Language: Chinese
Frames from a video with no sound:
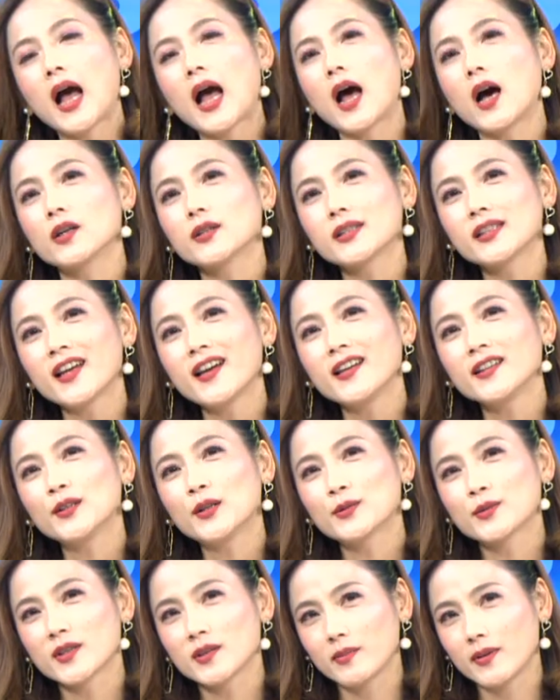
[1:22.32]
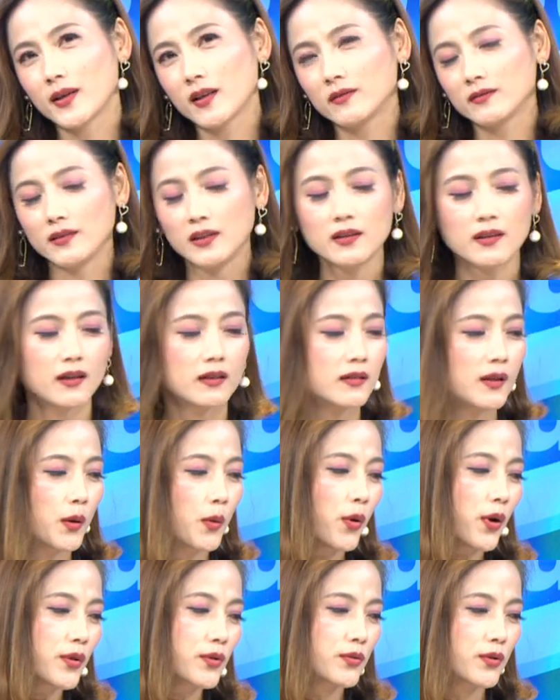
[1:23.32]
好，亲爱的投资朋友，你可
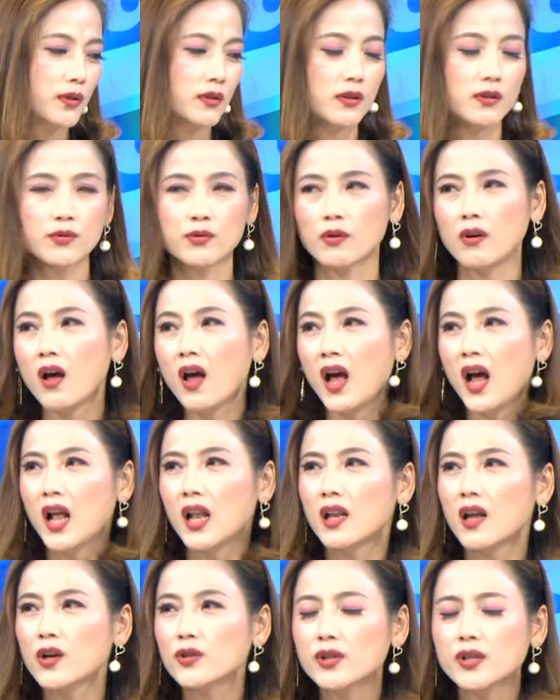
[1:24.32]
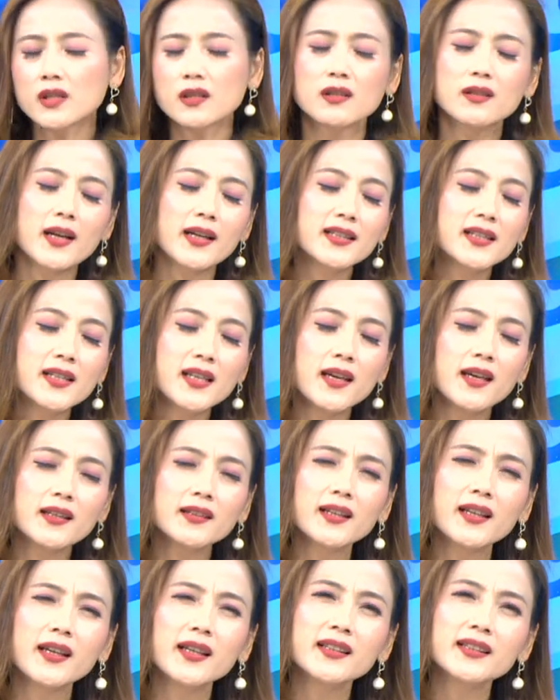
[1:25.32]
能会觉得说，老师，那
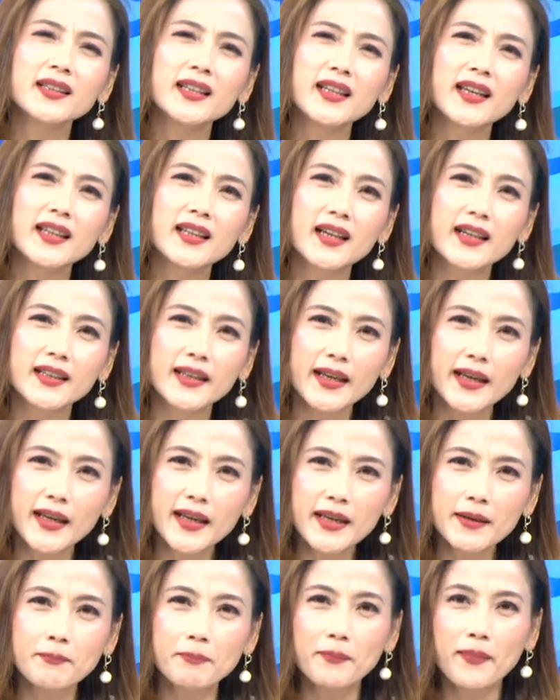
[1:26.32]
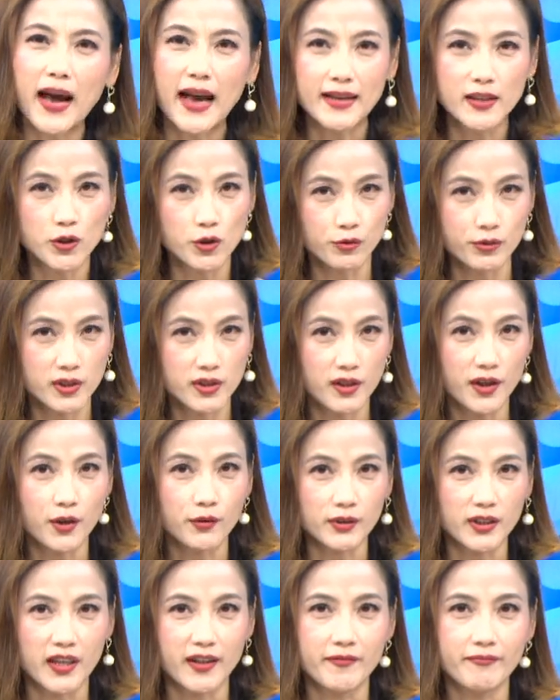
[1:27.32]
今天跌了一百九十
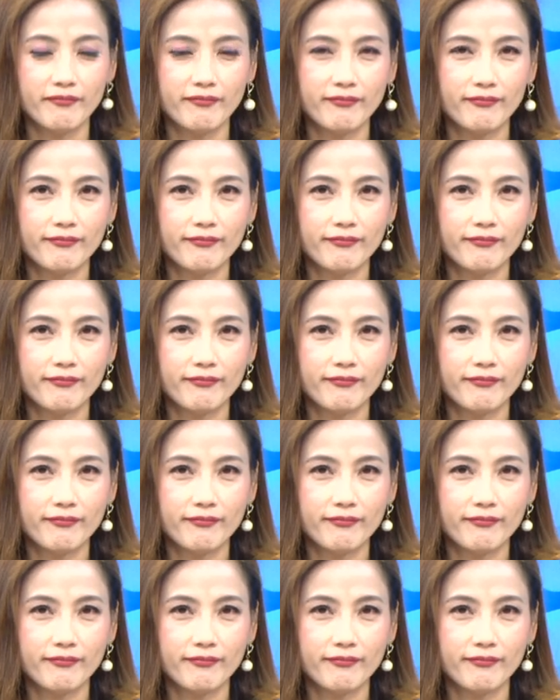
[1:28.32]
六点。